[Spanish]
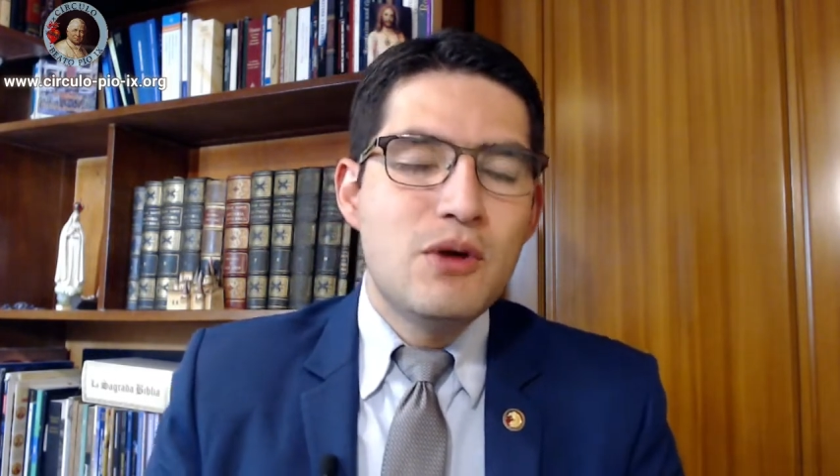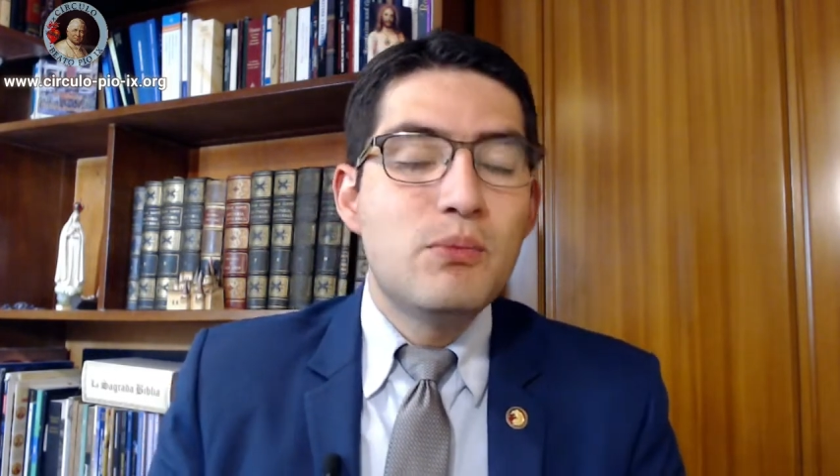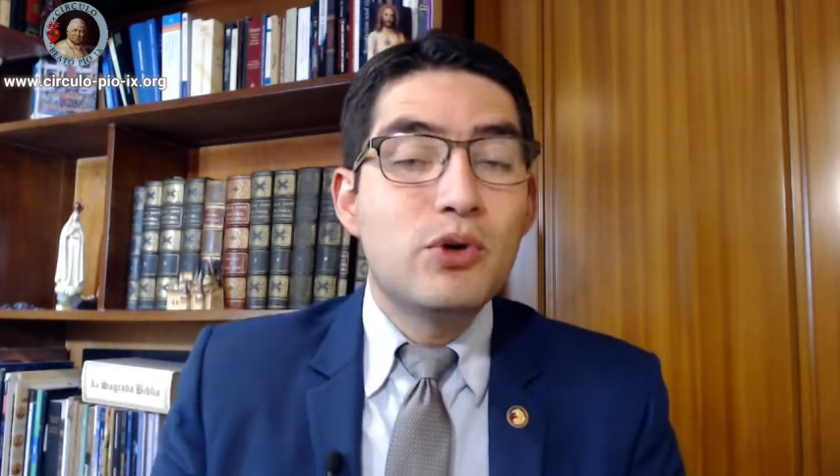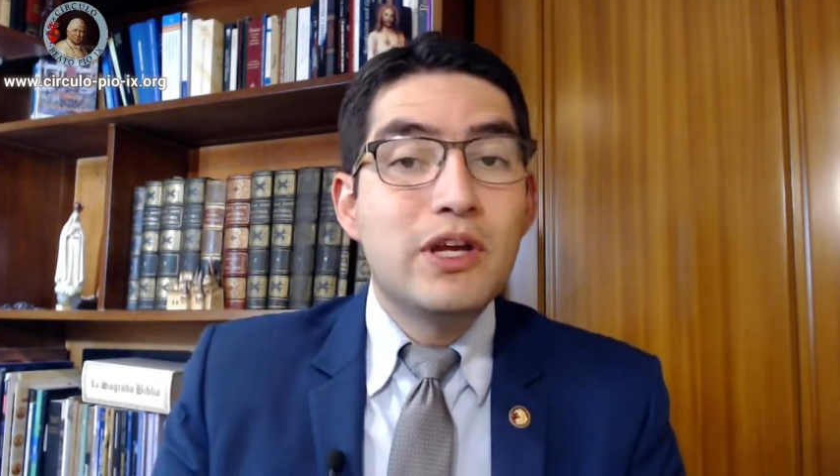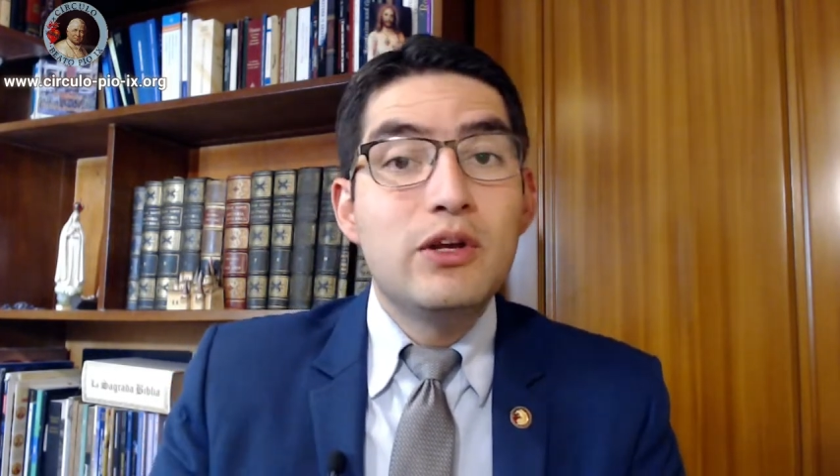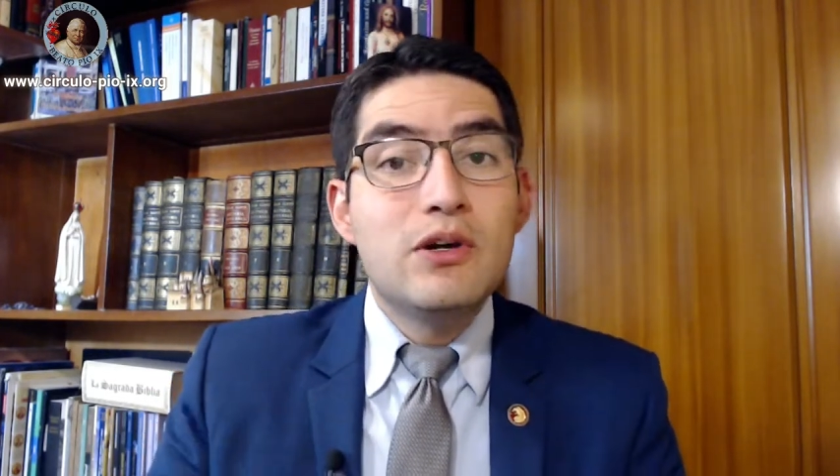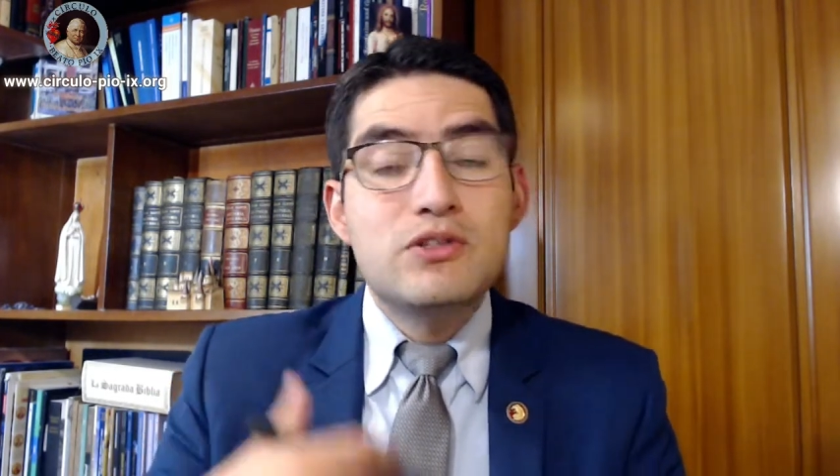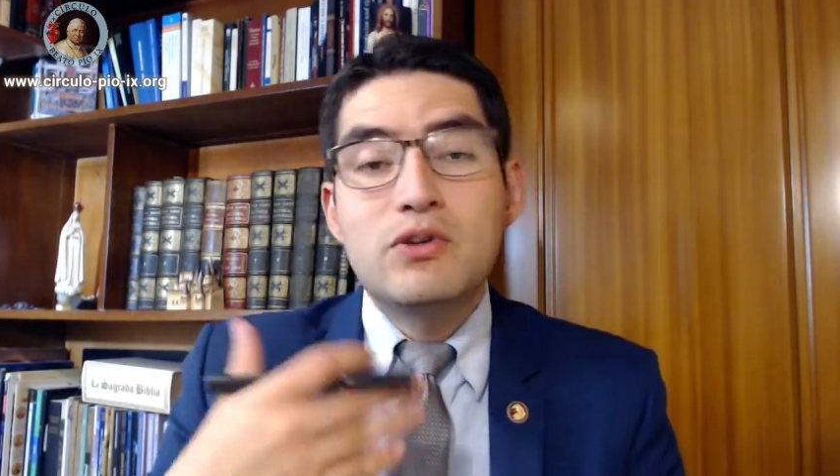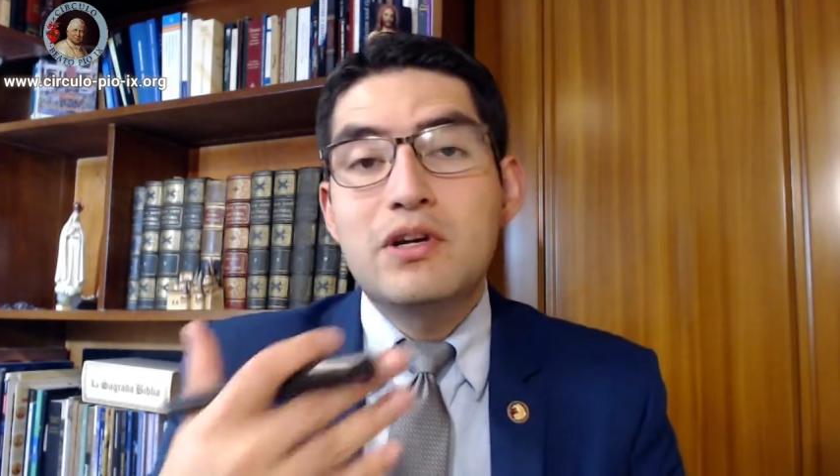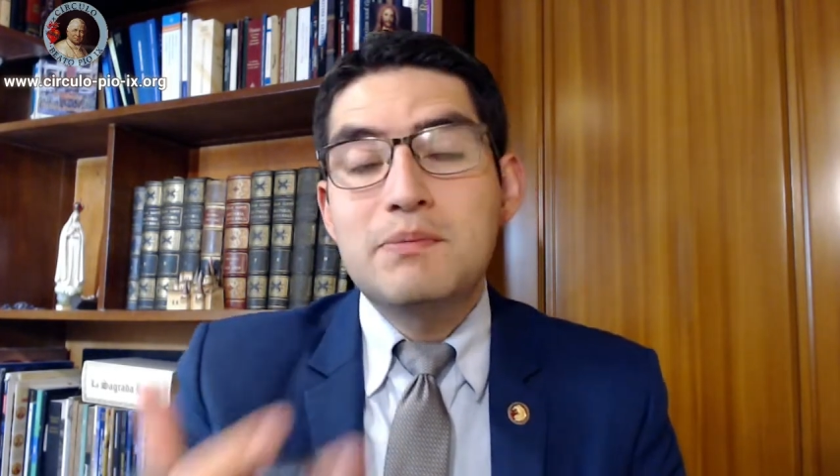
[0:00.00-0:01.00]
¿Por qué yo le
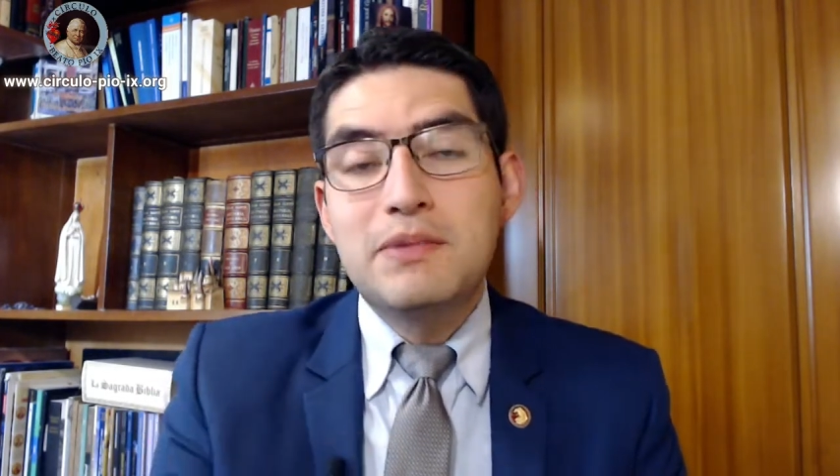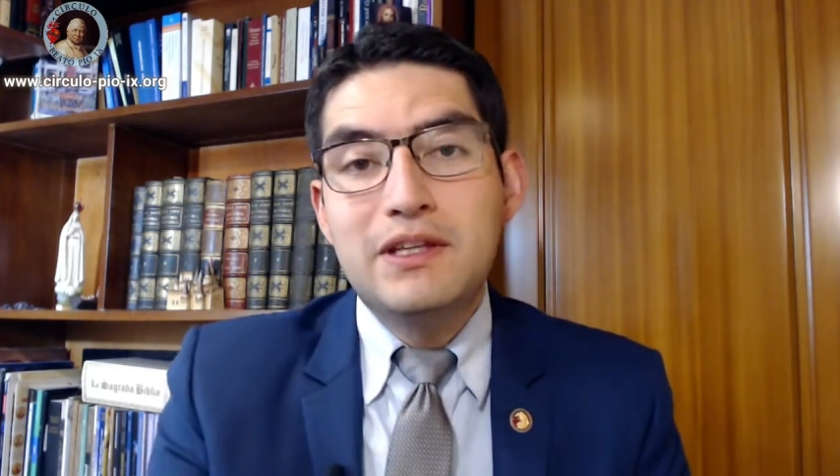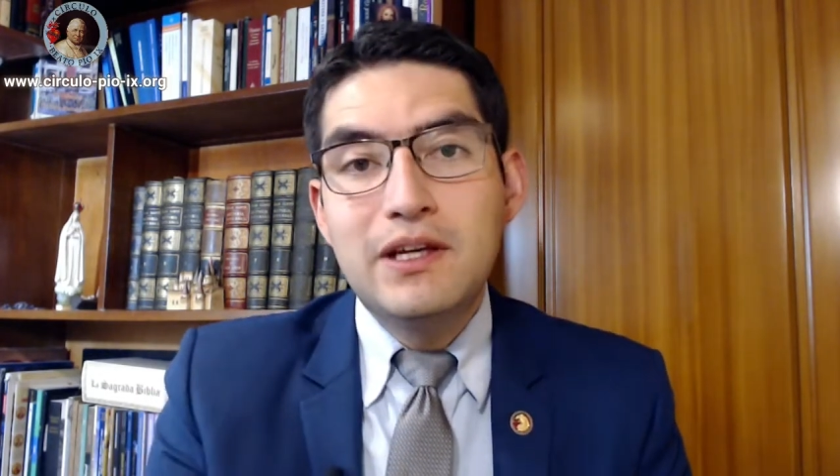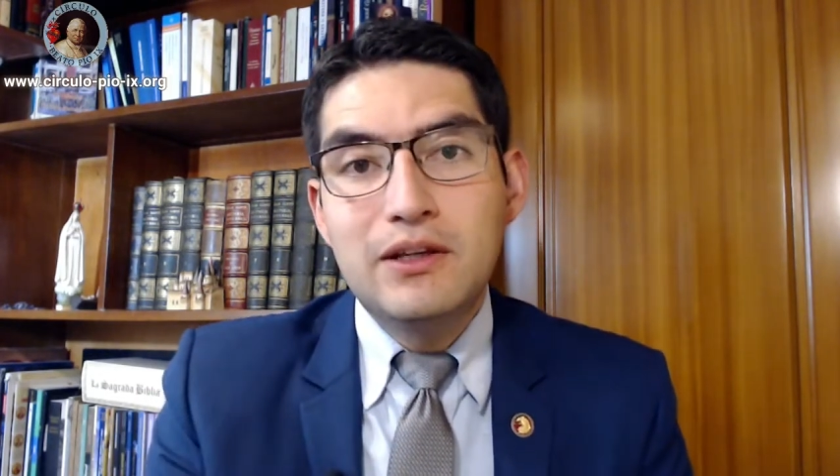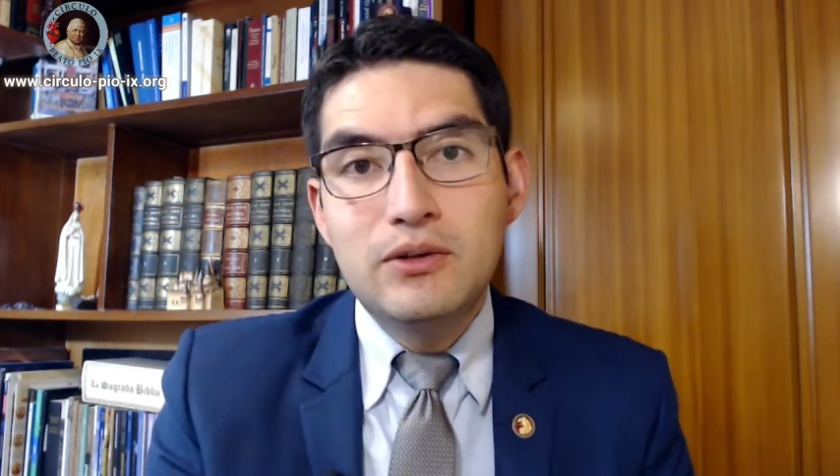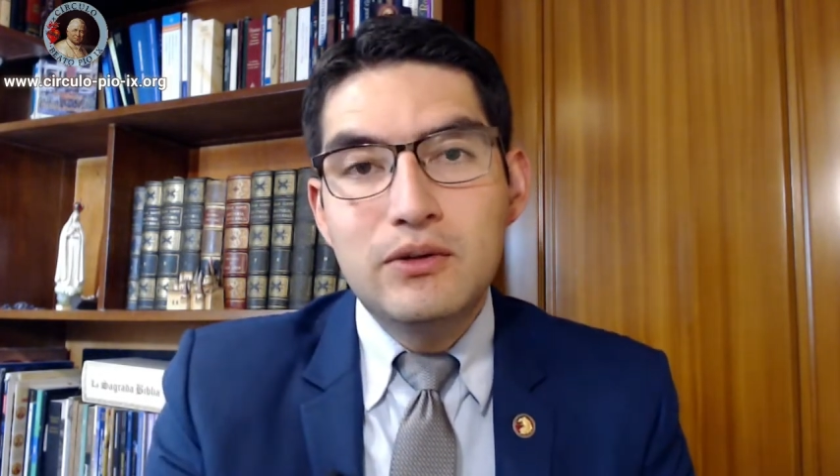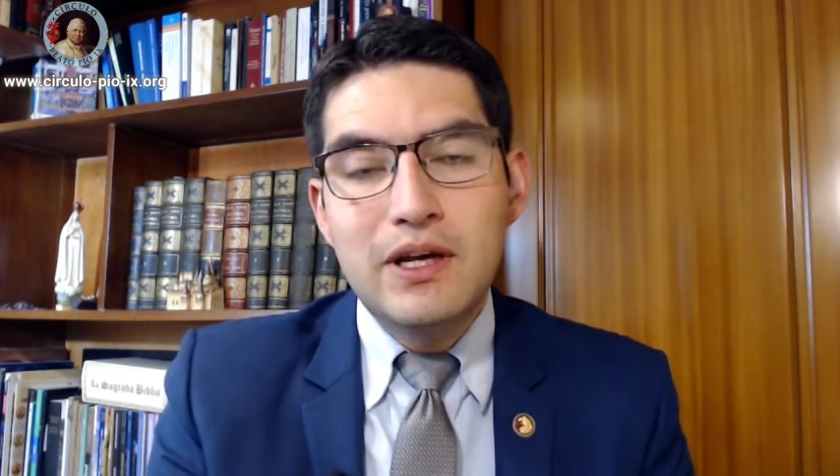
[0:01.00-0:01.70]
estoy repitiendo